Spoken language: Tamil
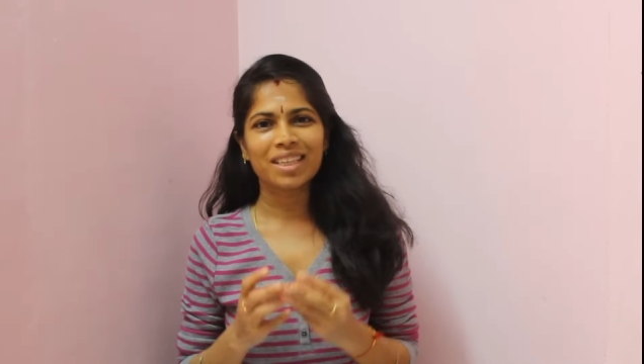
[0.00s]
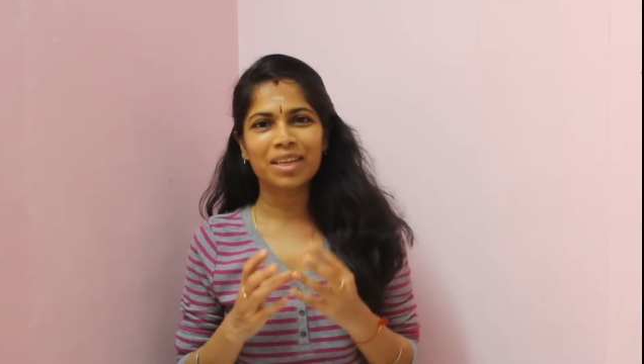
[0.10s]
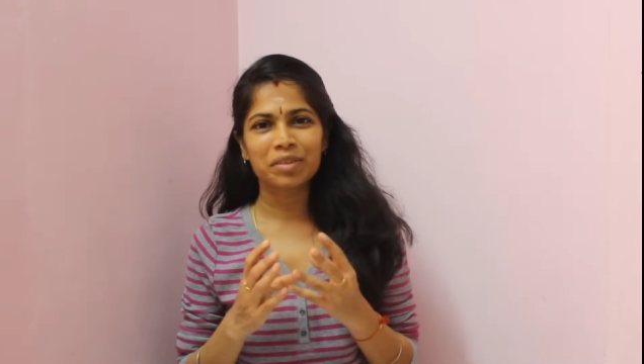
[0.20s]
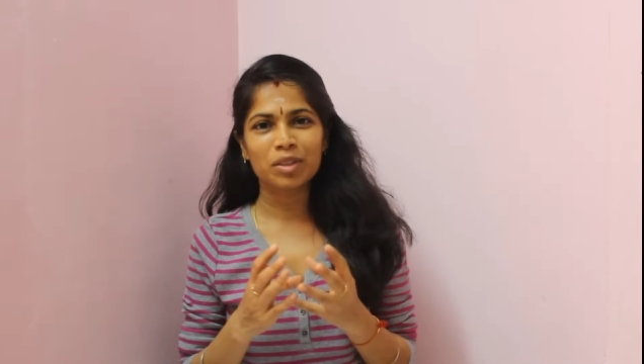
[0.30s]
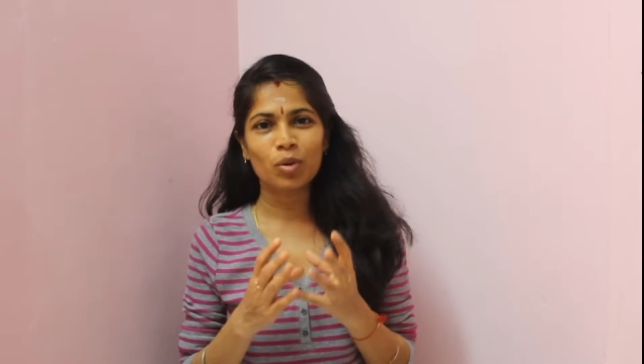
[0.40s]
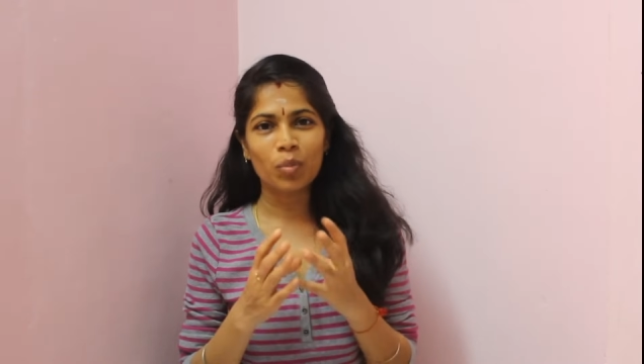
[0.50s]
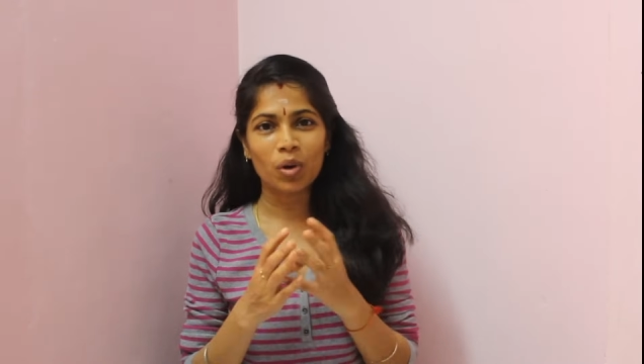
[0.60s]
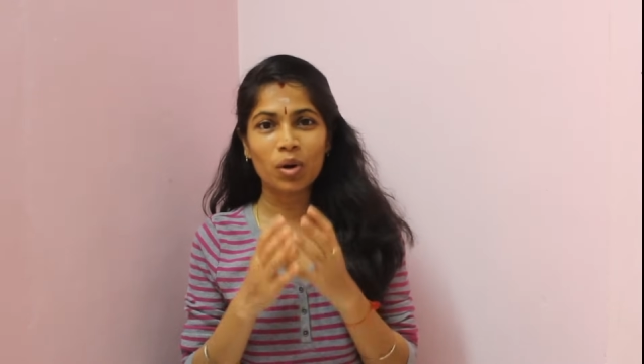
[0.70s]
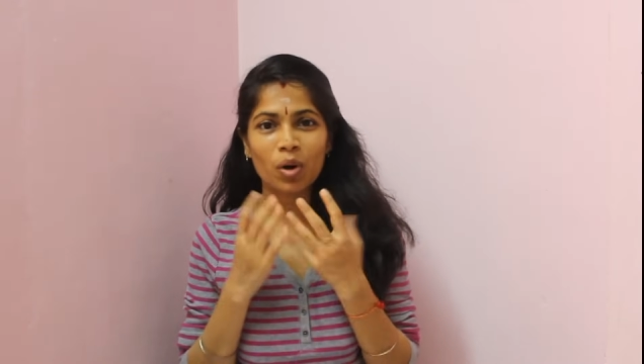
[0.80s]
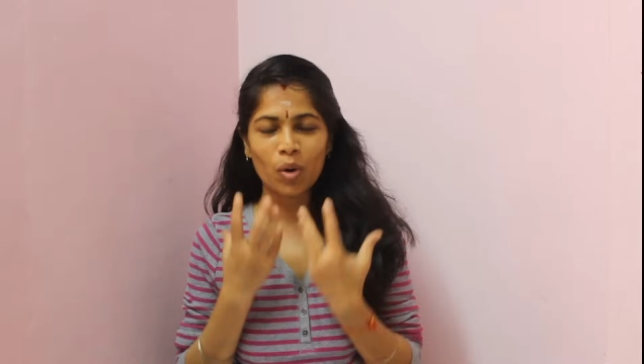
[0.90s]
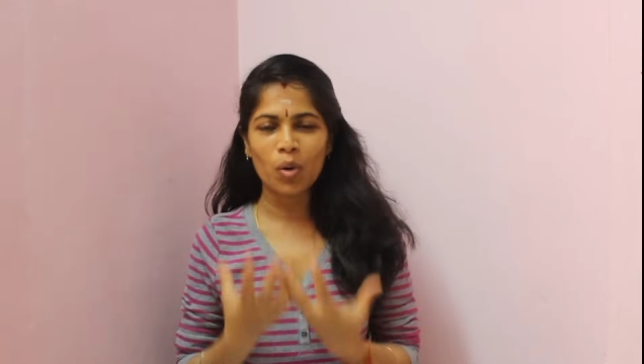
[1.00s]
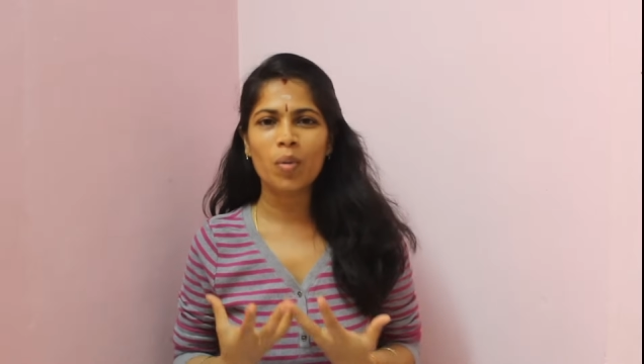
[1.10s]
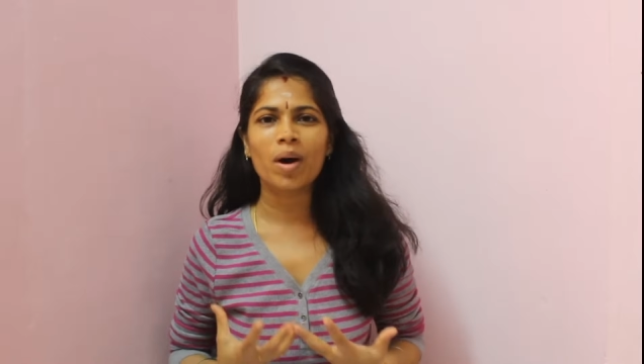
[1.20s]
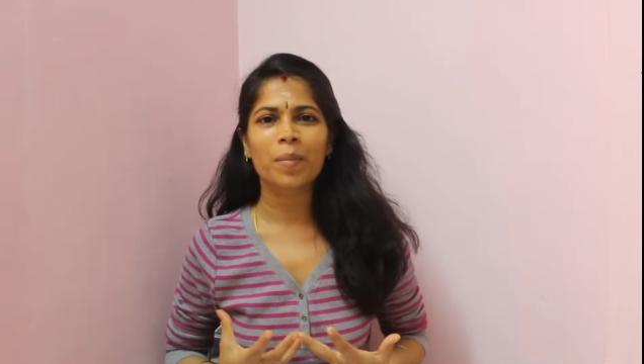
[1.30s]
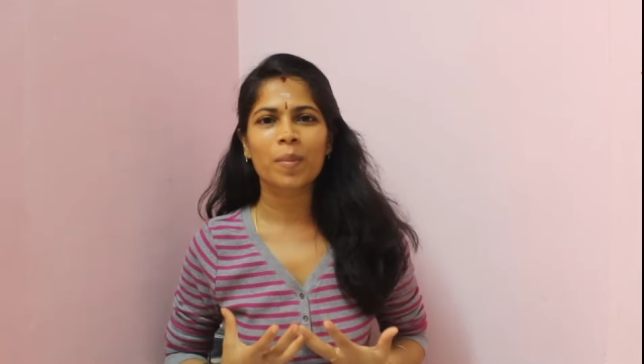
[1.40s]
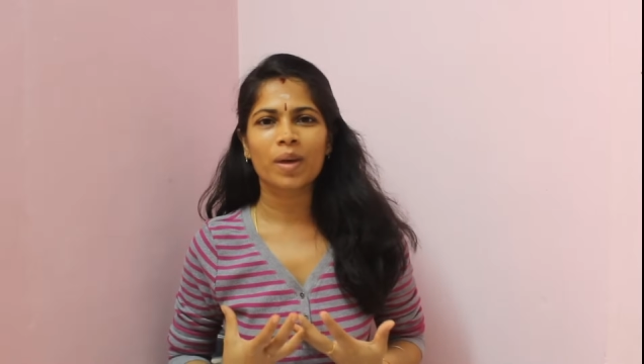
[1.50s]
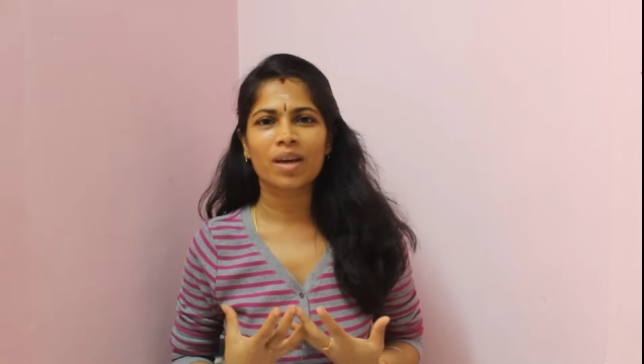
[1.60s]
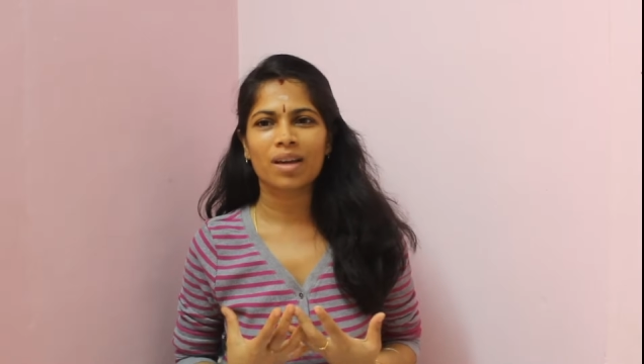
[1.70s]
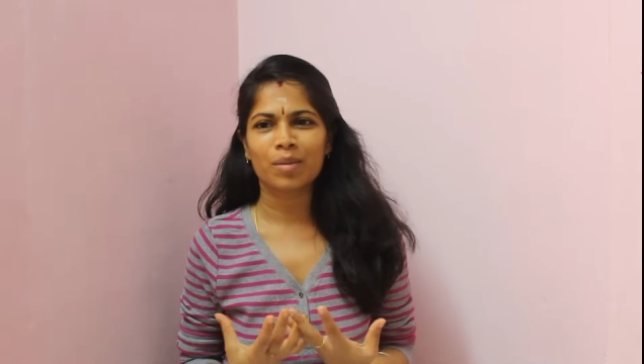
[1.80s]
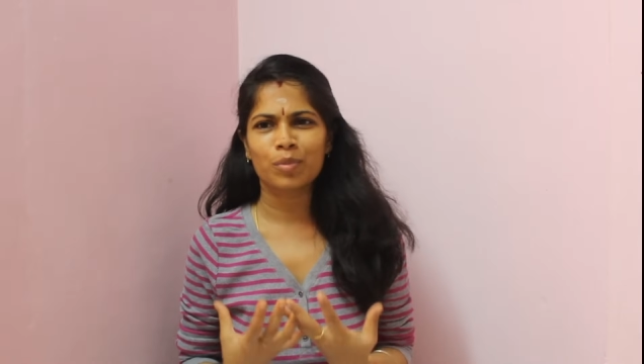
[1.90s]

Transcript: நீங்கள் வந்து ரொம்ப க்ளோவாக இருப்பீங்க